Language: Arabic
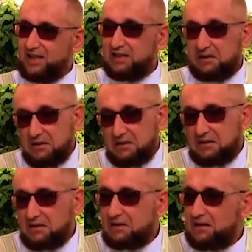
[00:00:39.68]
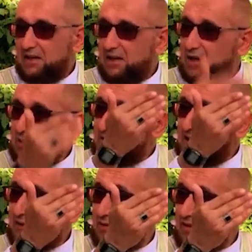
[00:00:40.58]
هذه راه
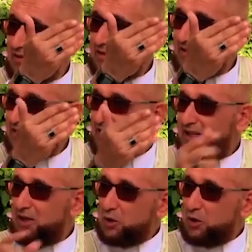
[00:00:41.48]
مسافر نعم